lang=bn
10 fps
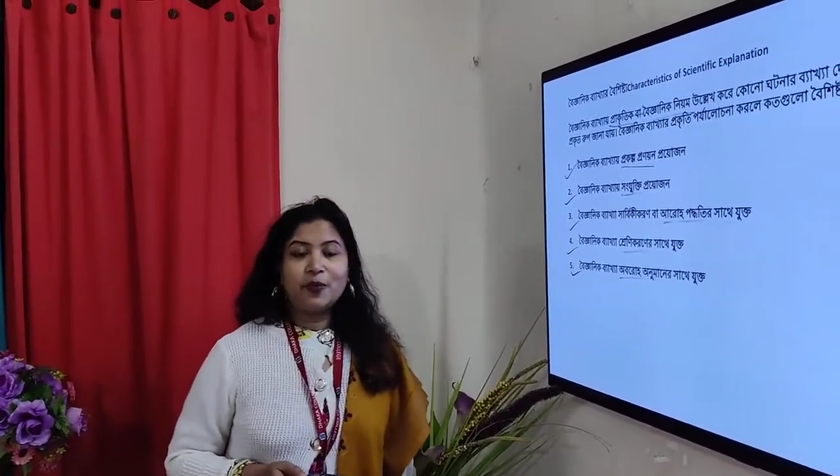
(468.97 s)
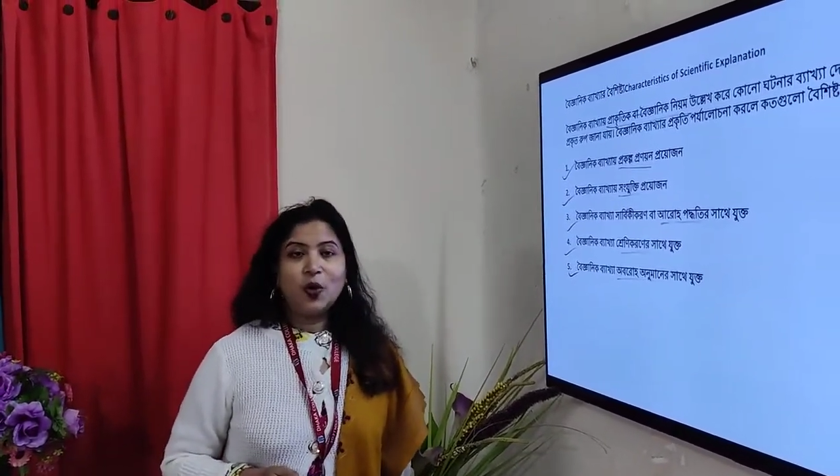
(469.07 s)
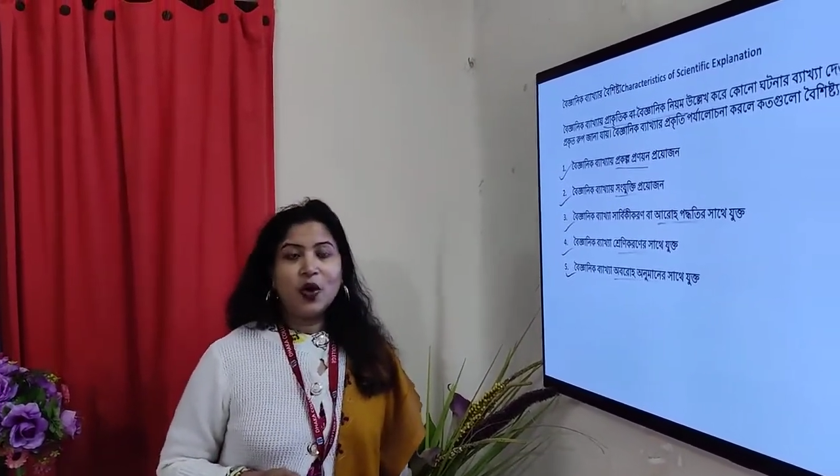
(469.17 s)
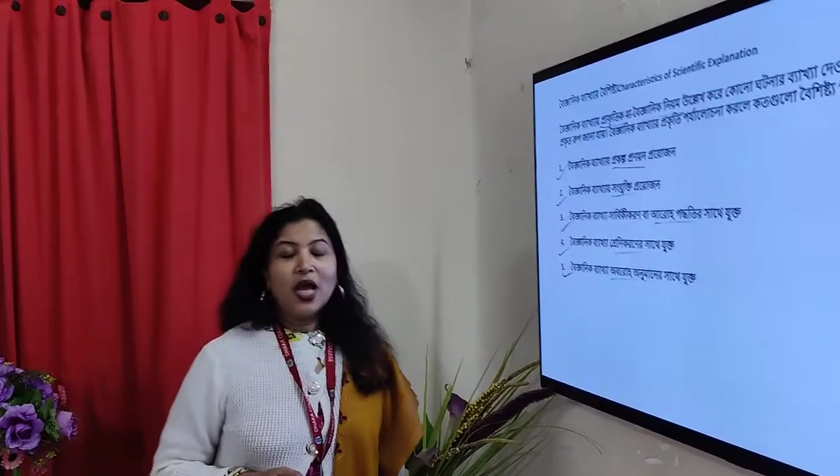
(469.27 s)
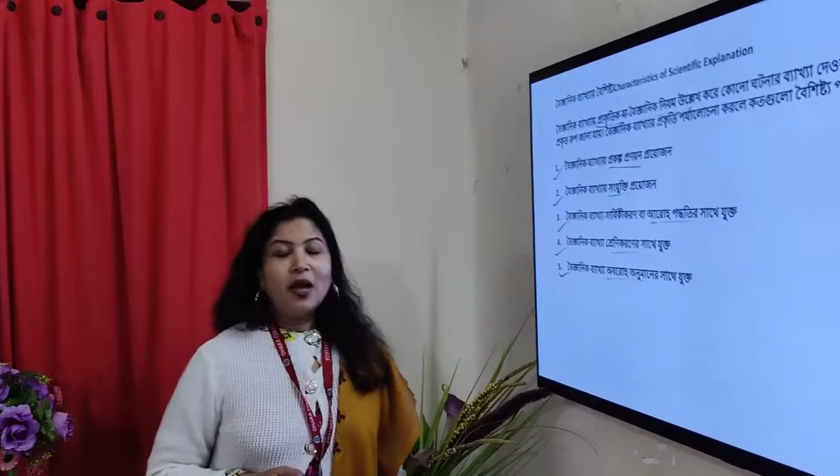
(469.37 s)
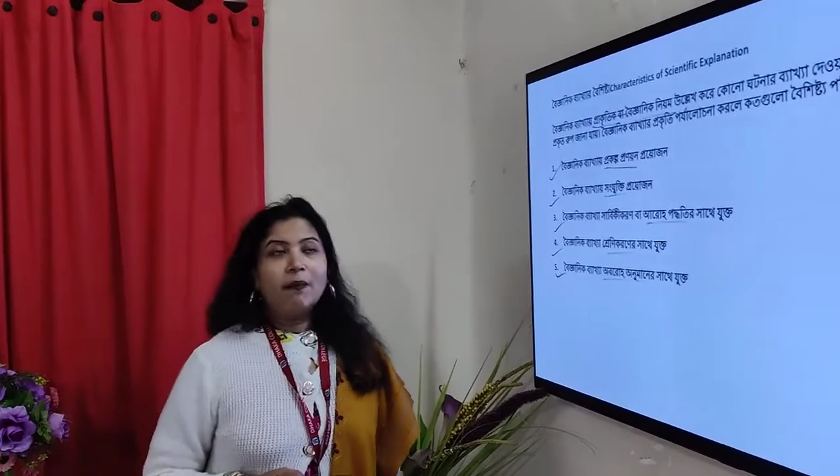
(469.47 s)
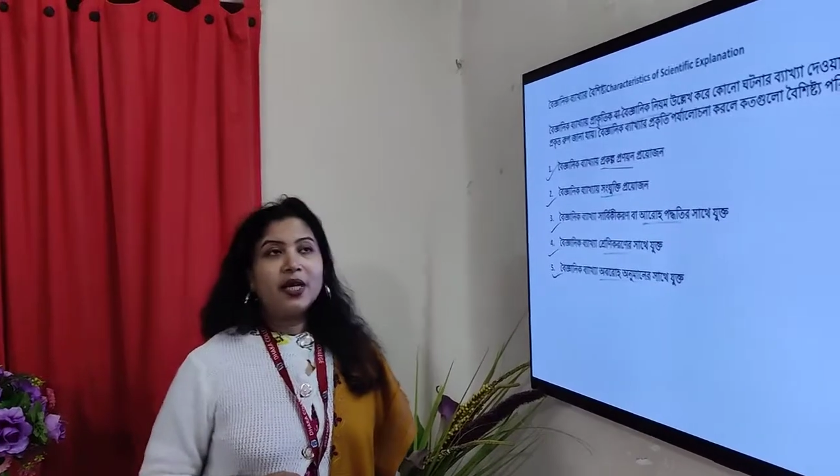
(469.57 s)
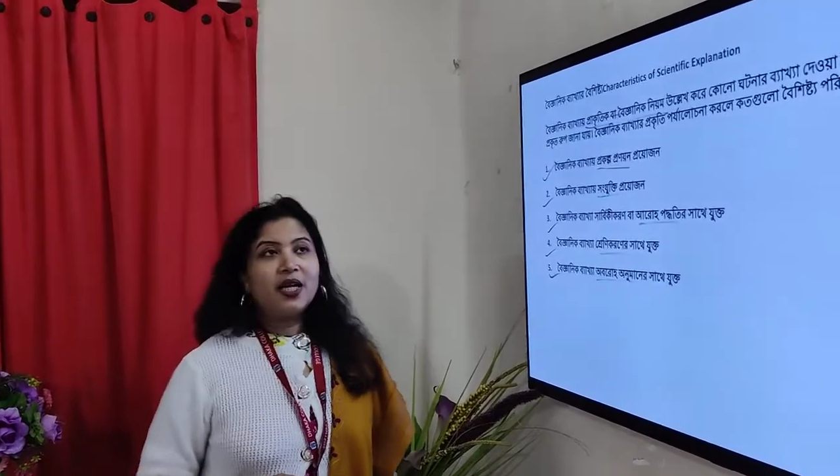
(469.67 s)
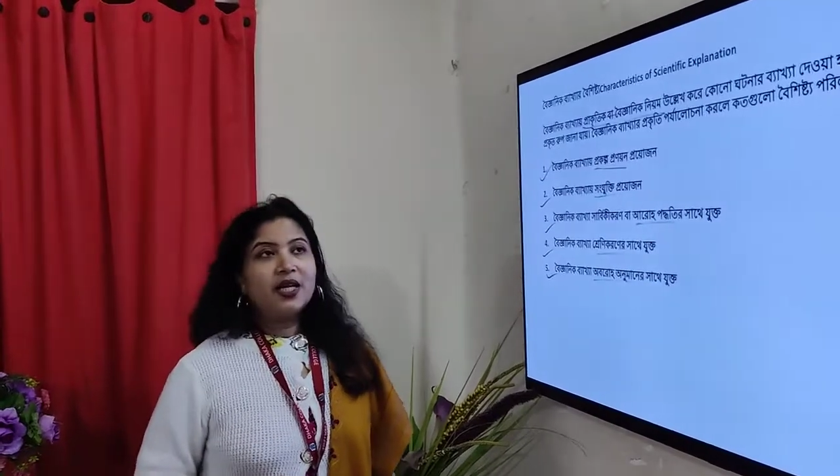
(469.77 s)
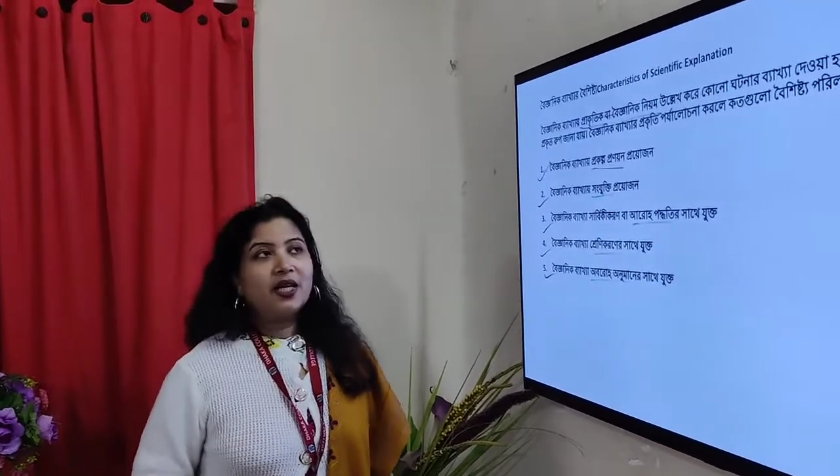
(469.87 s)
এবং
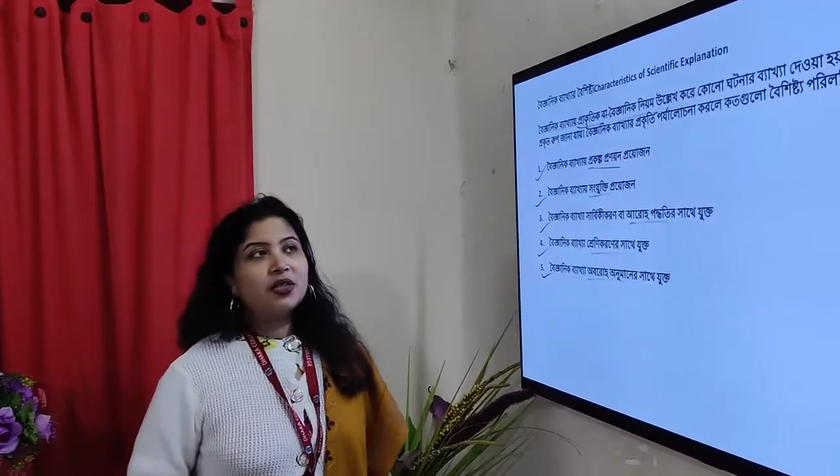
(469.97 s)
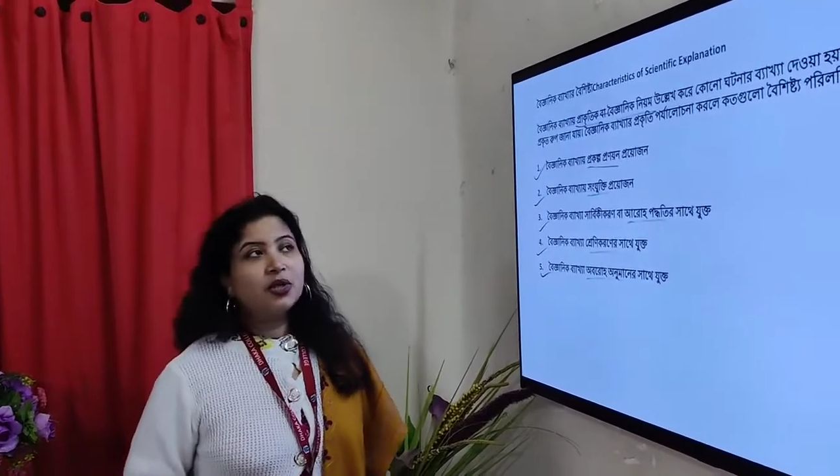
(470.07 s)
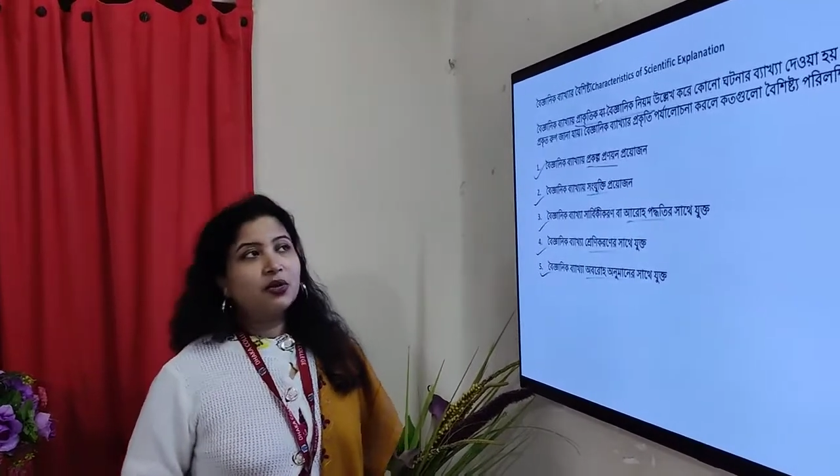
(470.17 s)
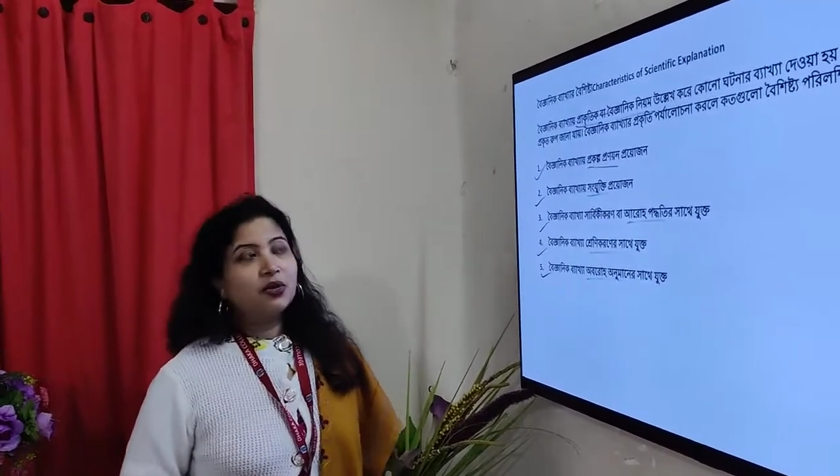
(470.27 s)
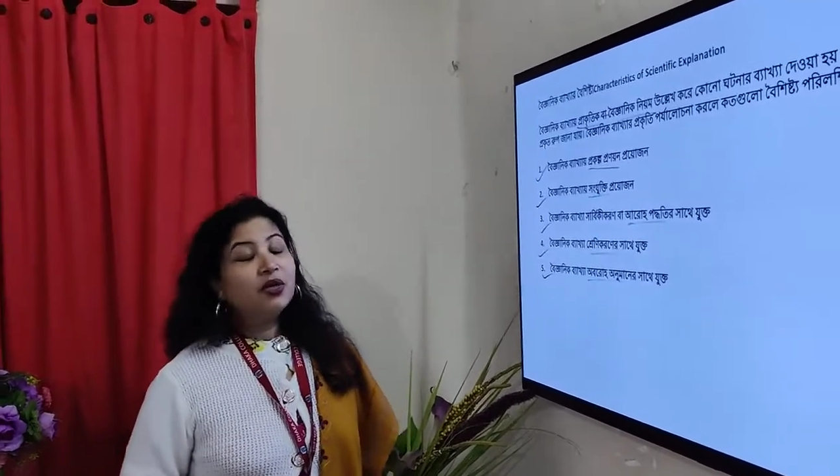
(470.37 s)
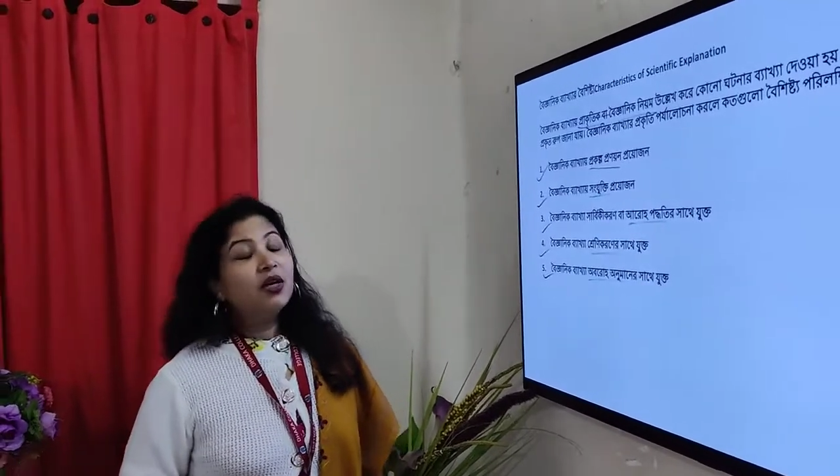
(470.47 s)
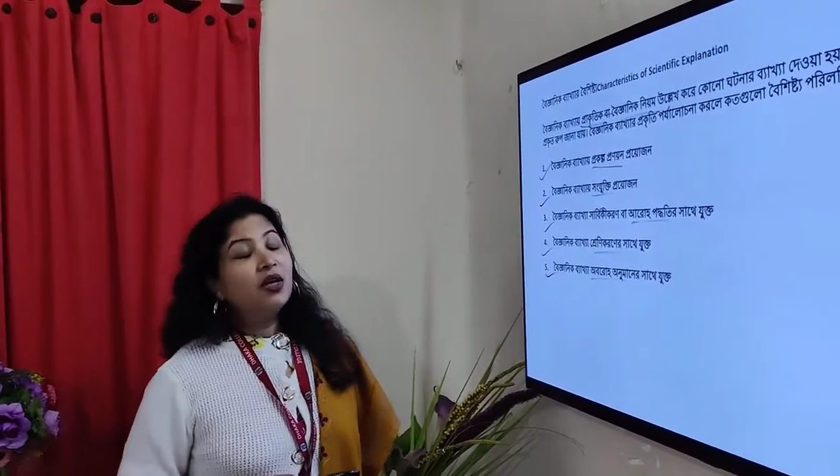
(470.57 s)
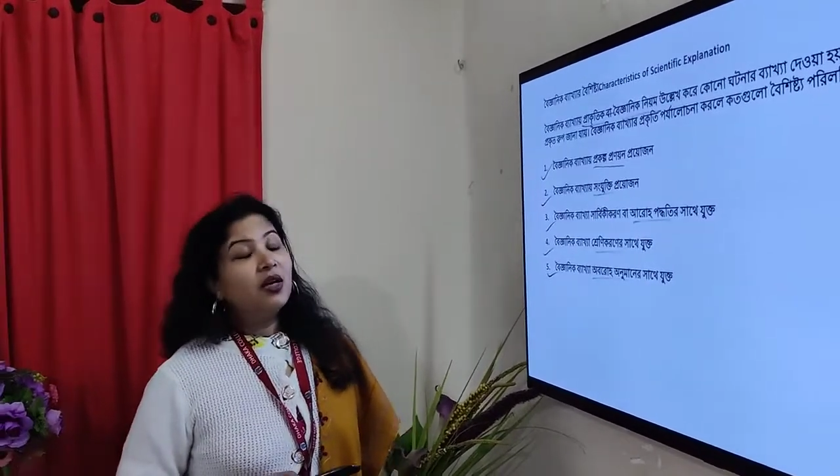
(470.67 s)
বিজ্ঞানীরা যখন